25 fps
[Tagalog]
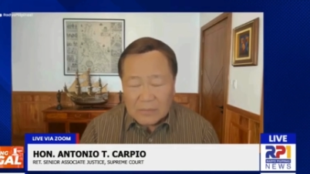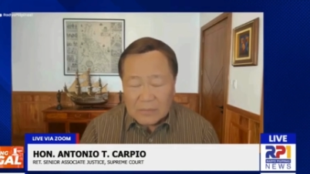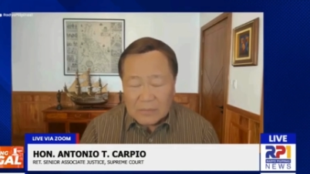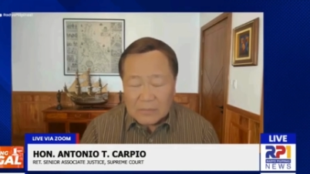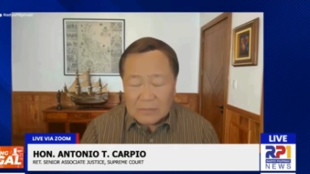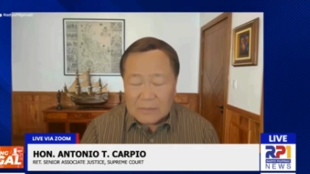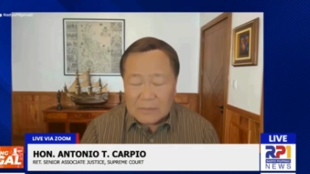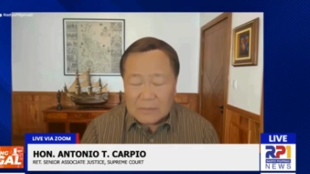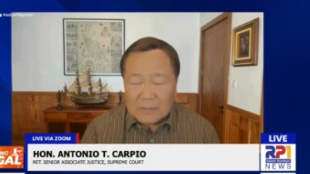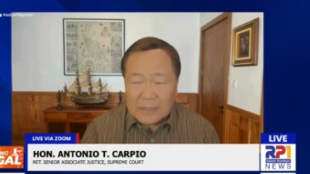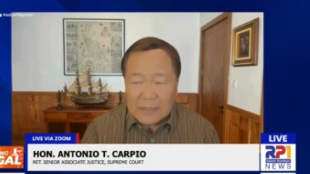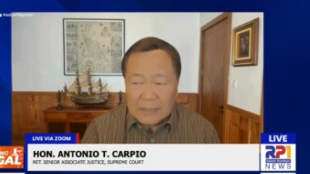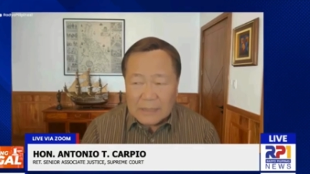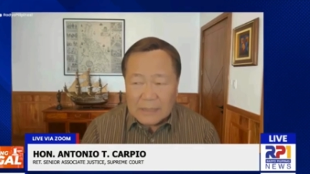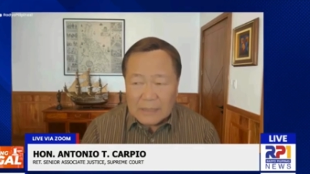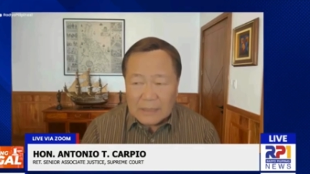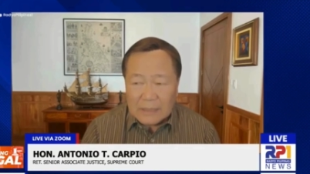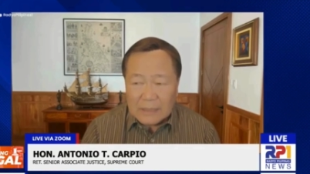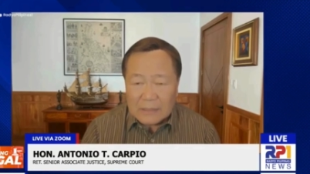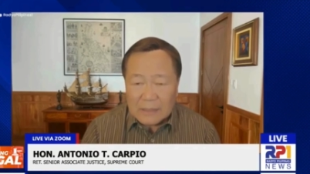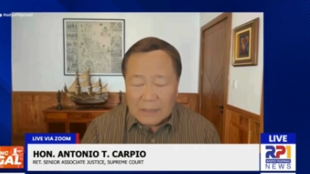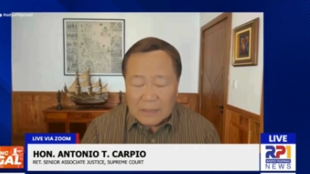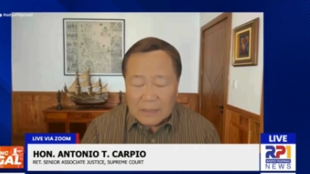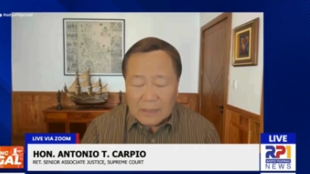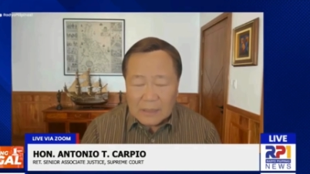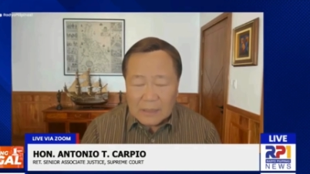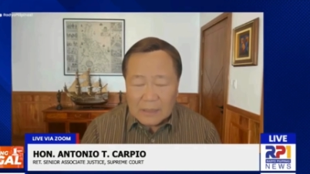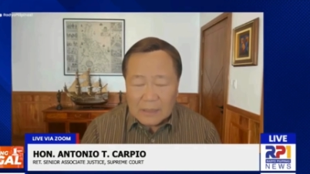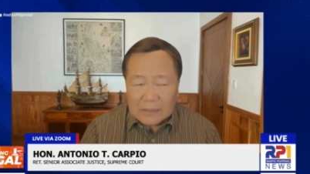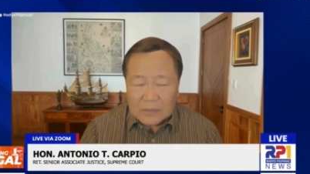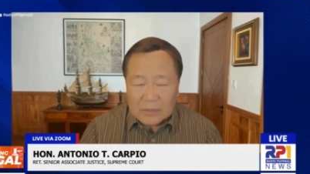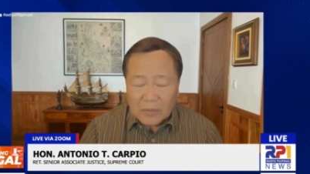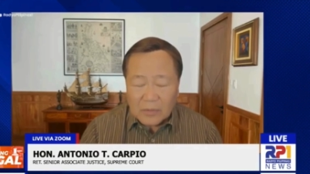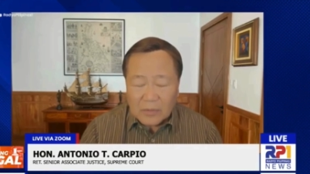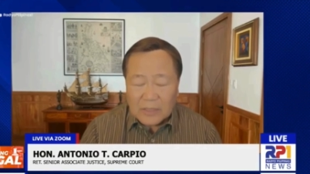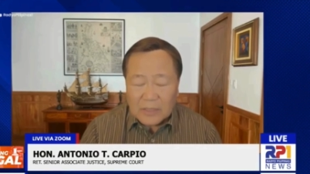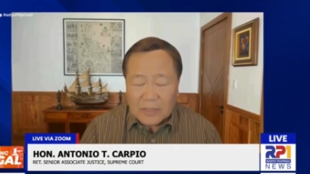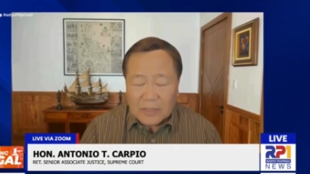uh, Escoda
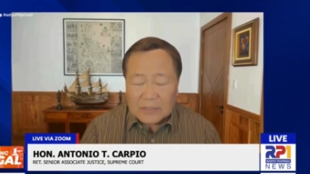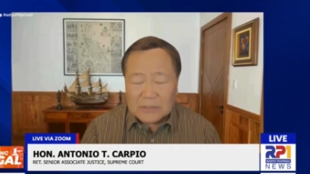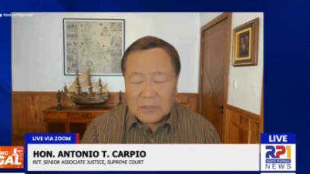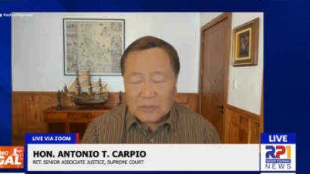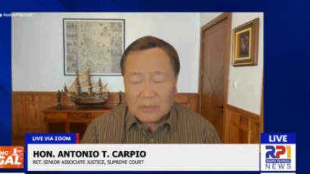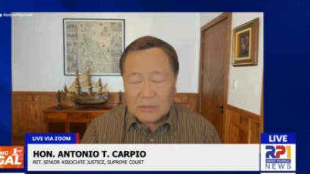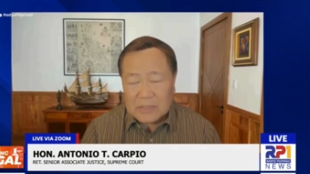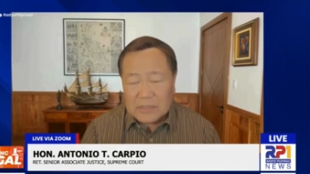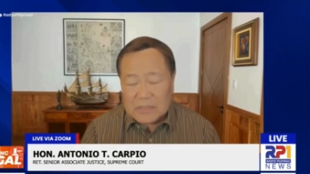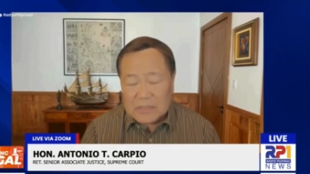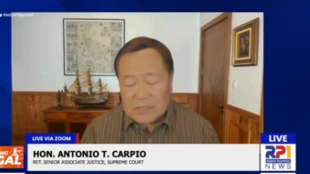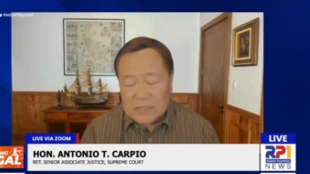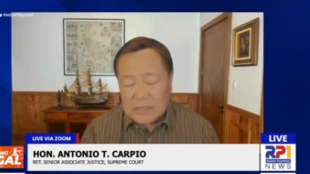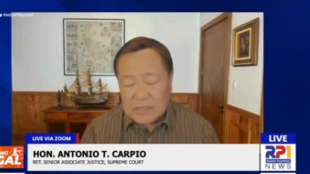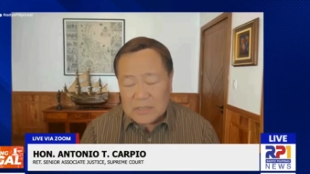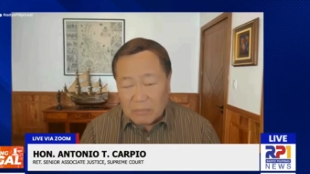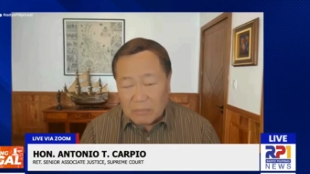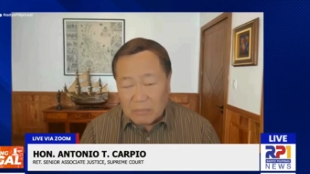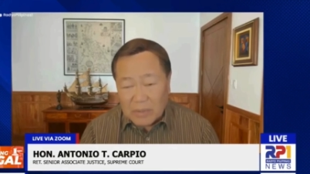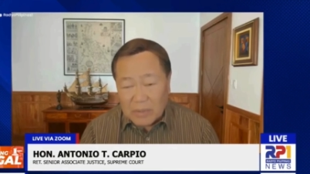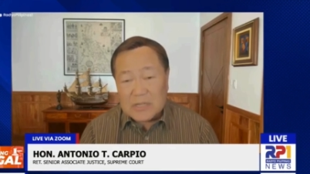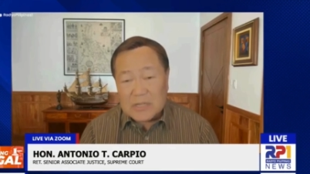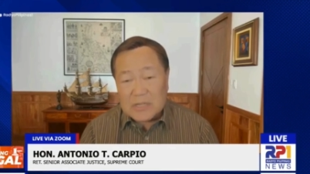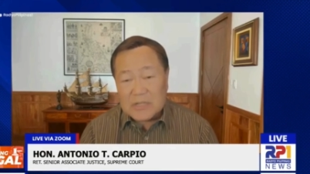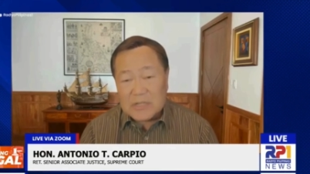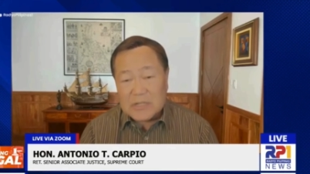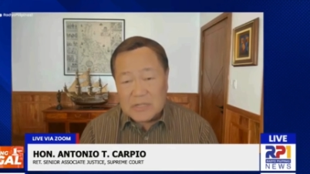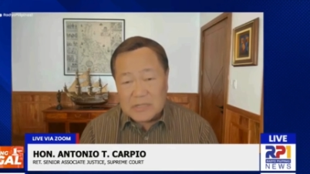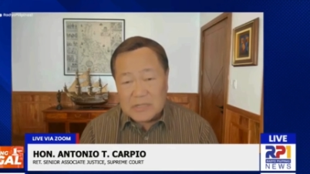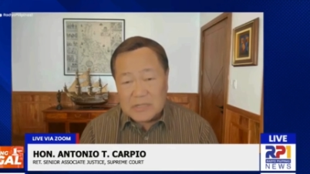Shoal is submerged, no?